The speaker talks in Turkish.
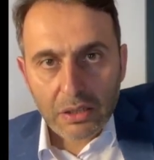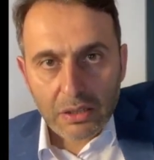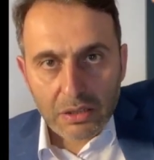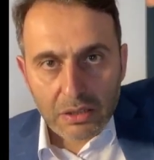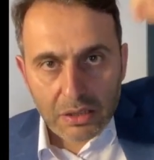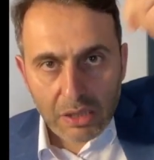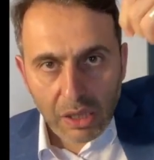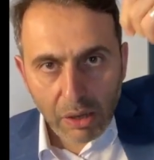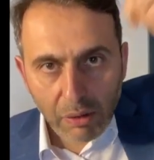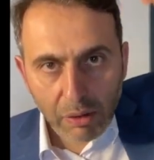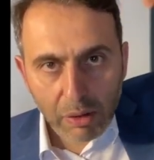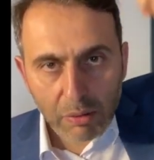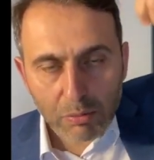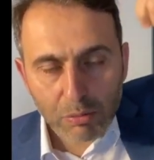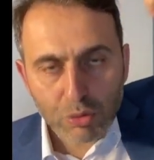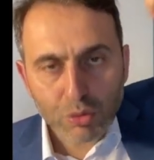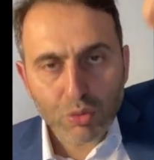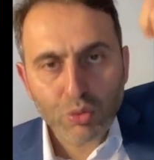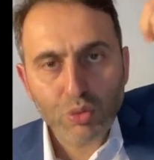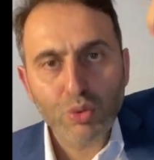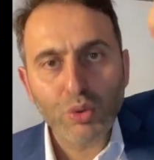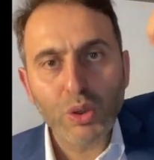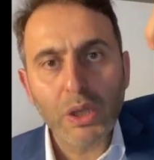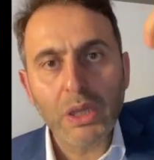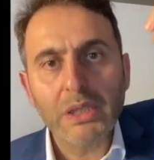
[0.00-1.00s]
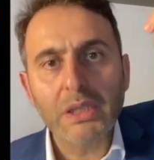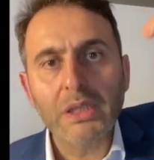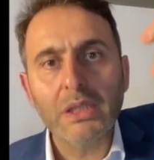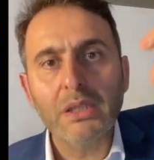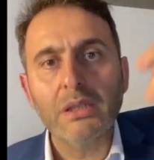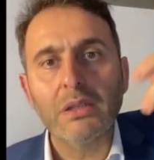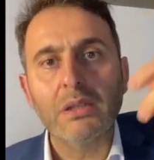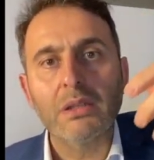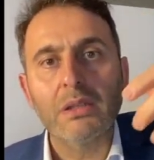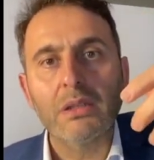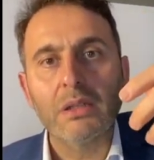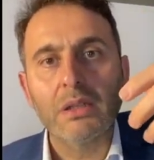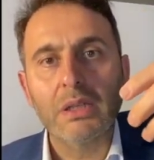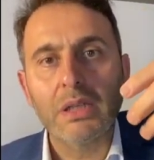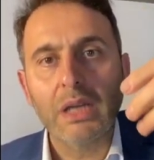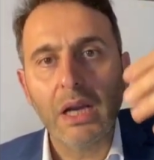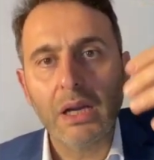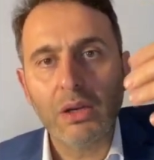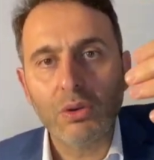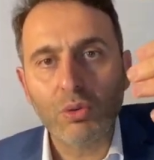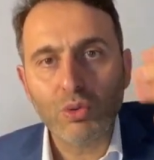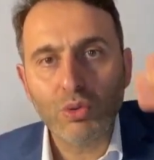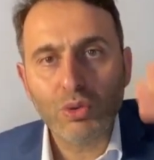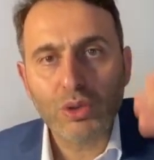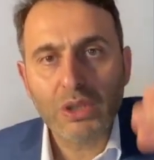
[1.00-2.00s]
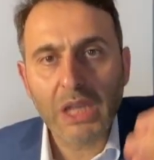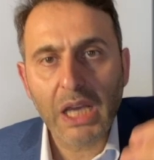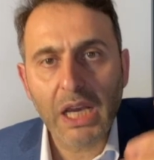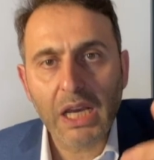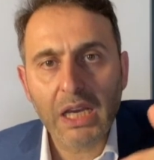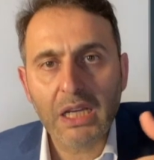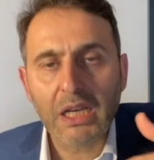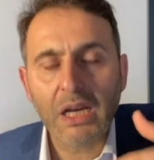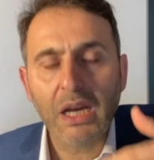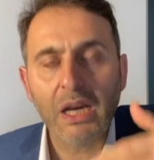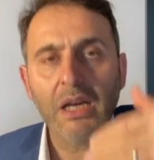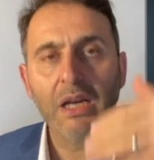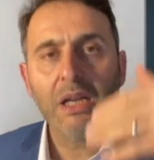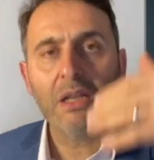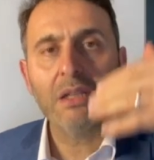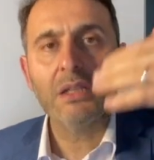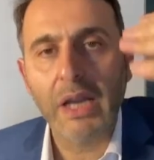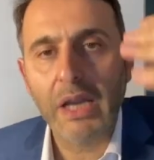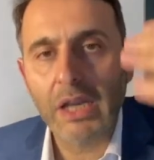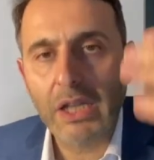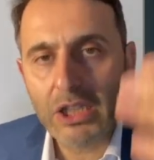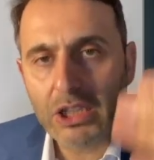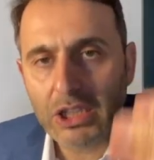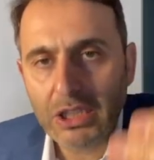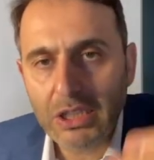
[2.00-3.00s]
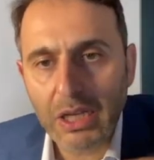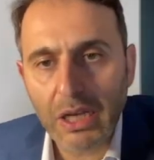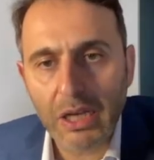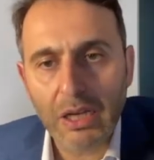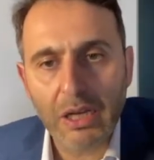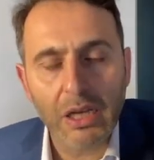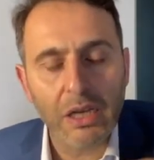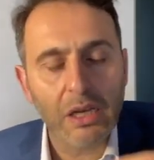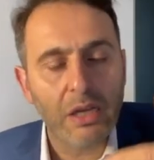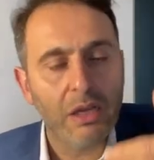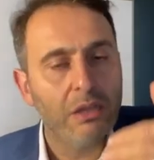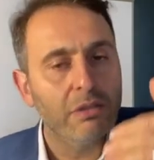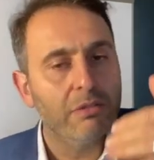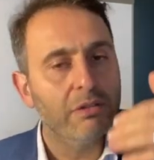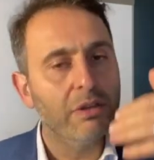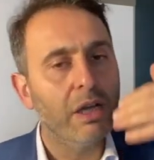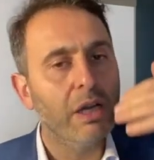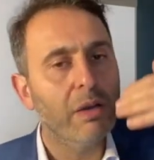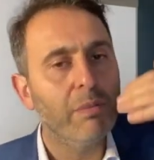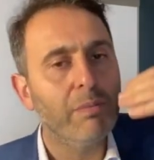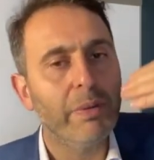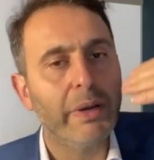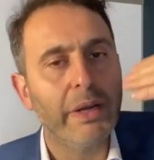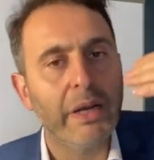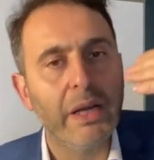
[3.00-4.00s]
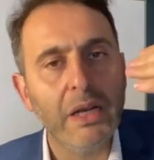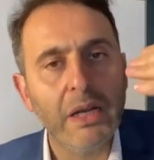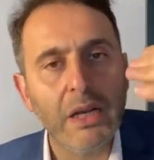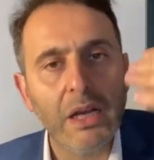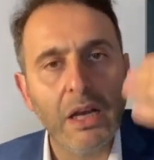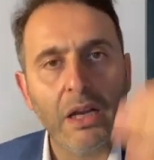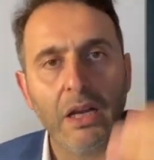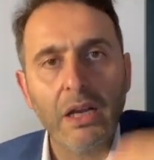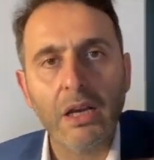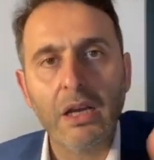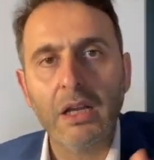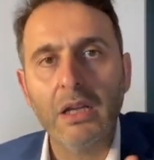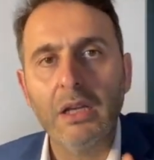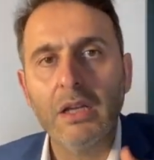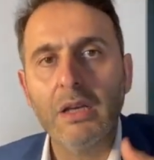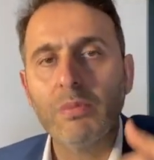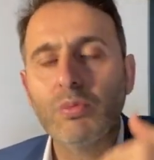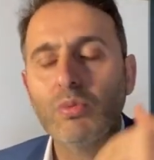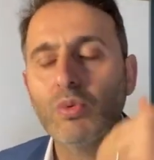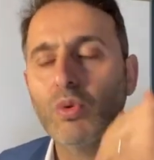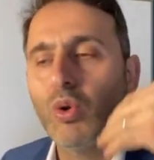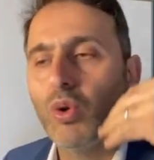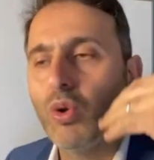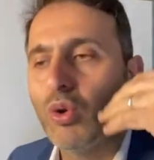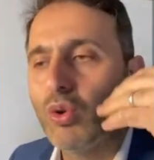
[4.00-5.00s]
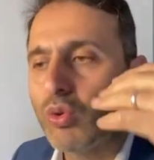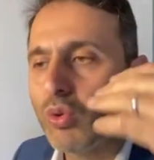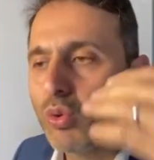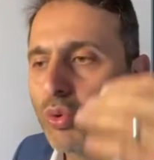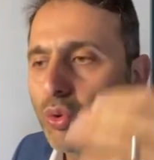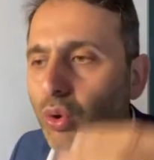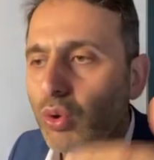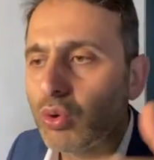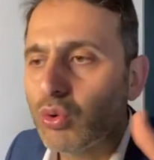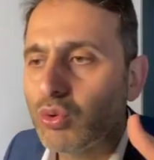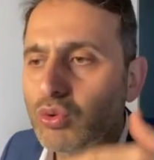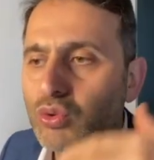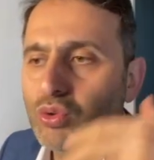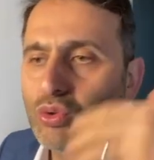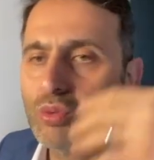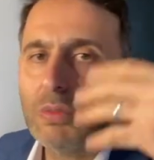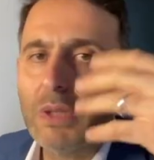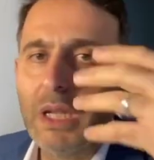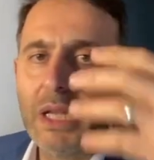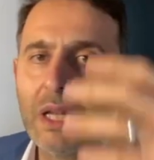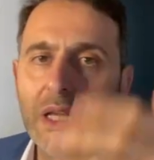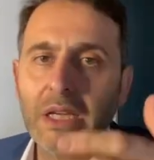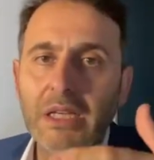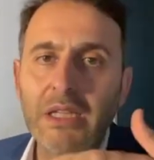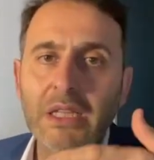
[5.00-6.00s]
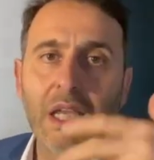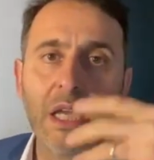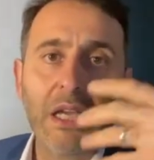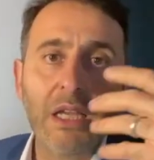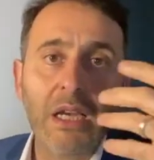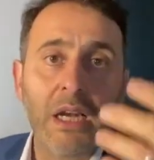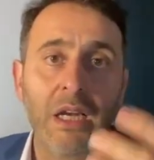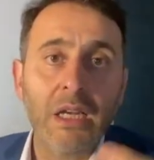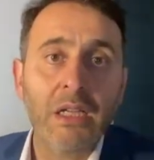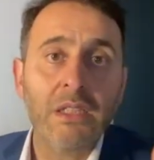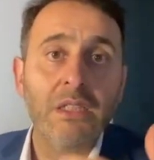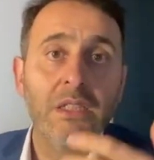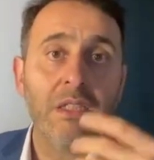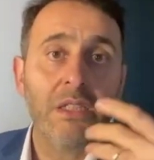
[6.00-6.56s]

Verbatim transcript: Devamlı suladın. Yani onu tekrarladın işle alakalı veya parayla alakalı kötü, kötü cümleleri tekrarladın